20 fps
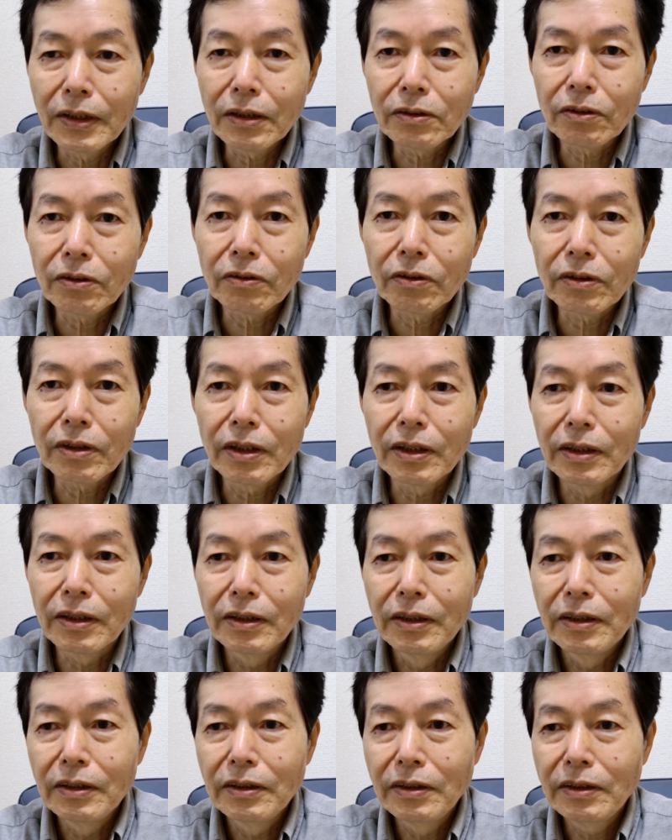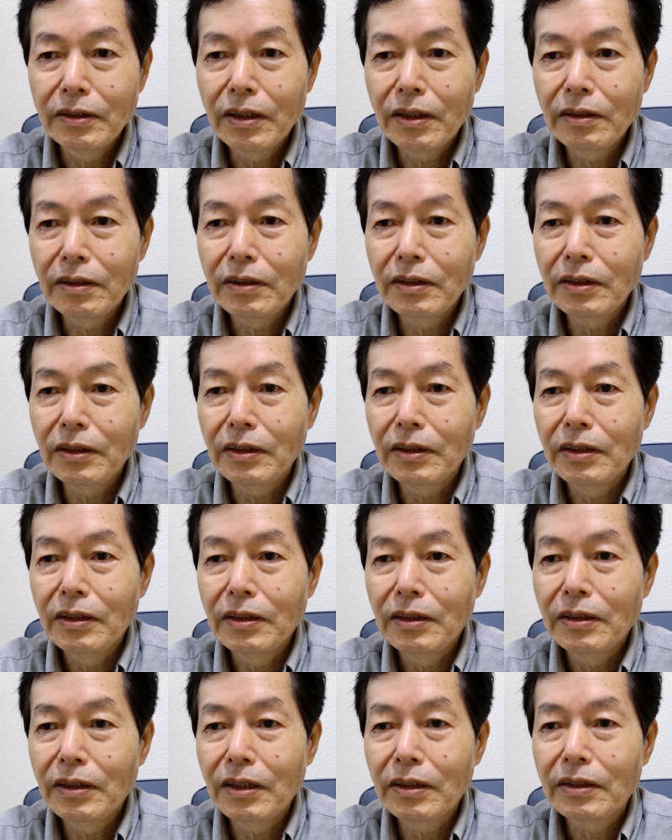で、そこで事前に
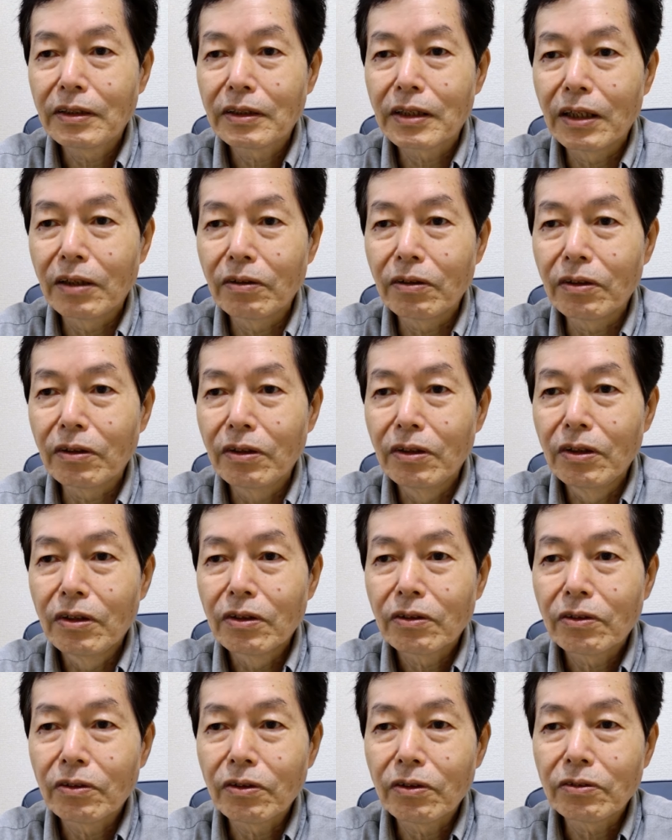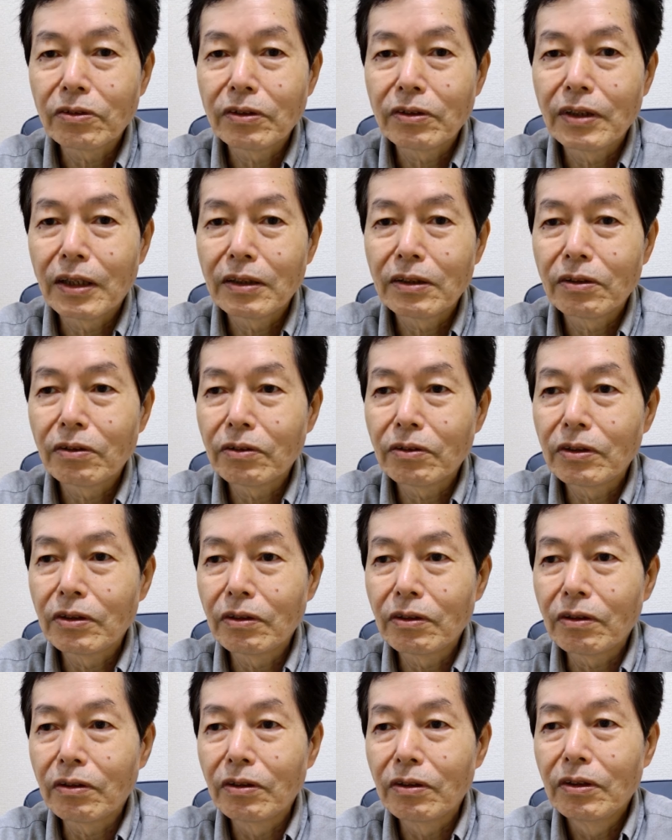秀親を殺す段
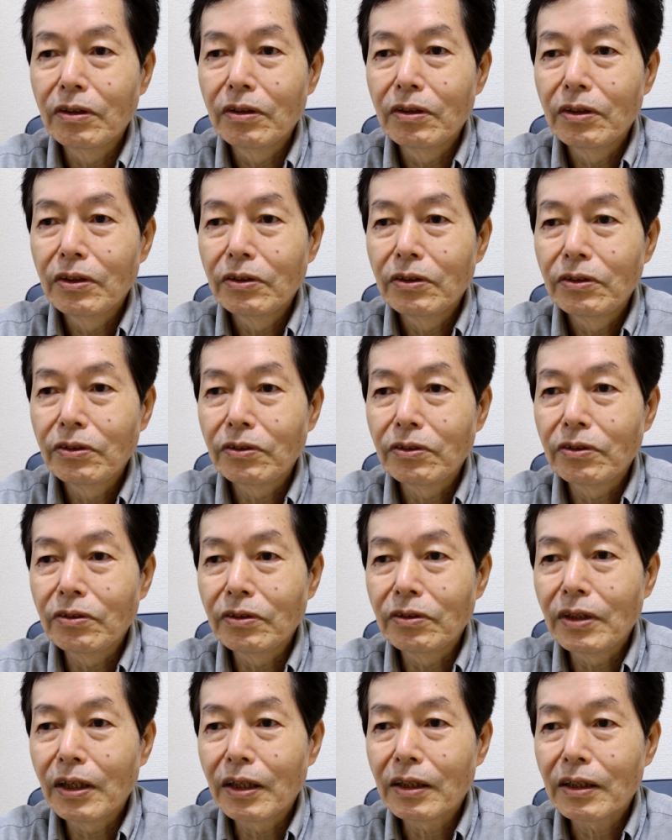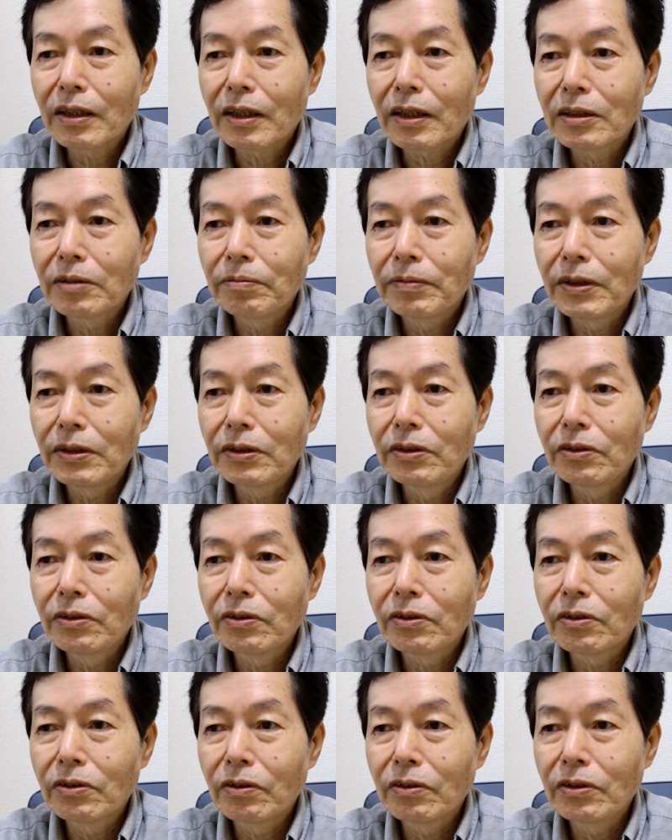取りを主従であらかじめ
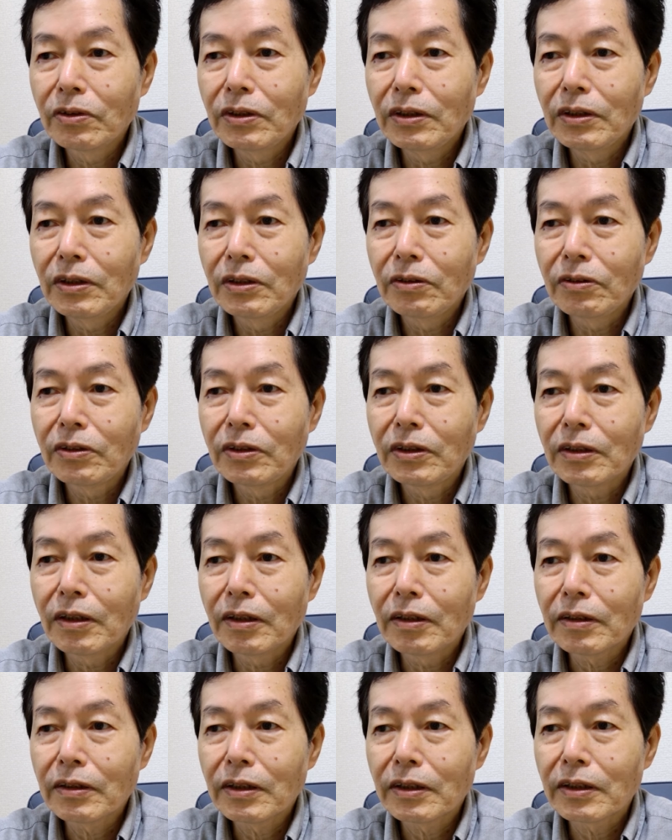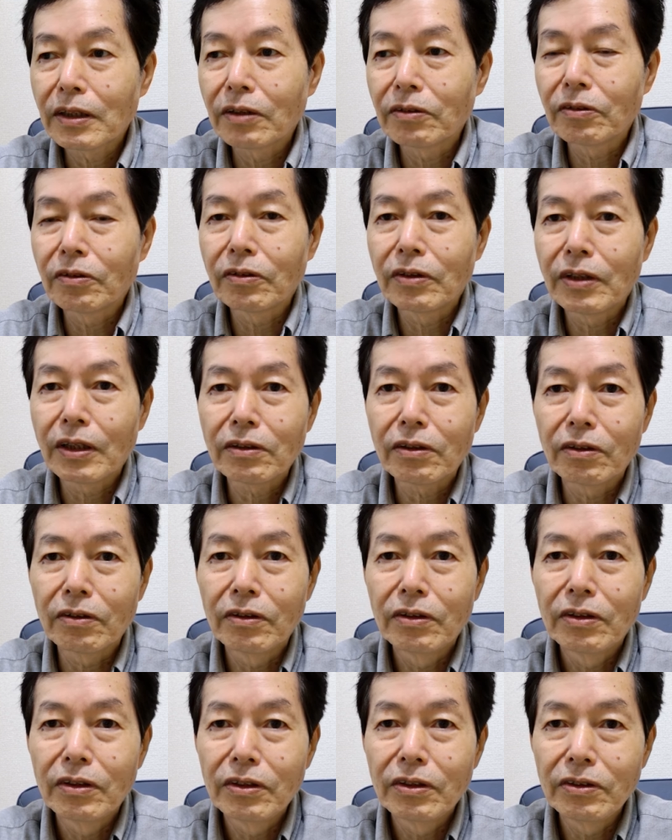周到に打ち合わせたのだ
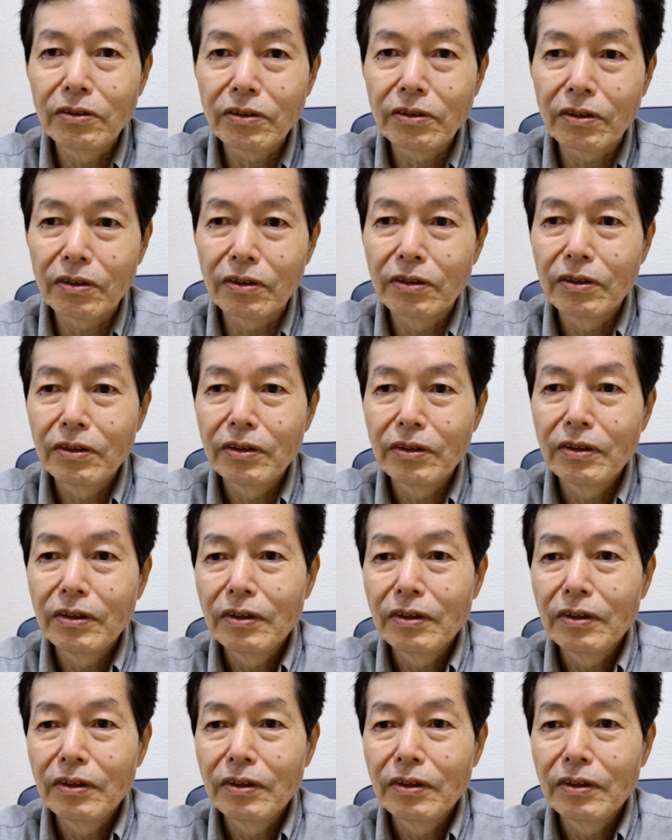と言うと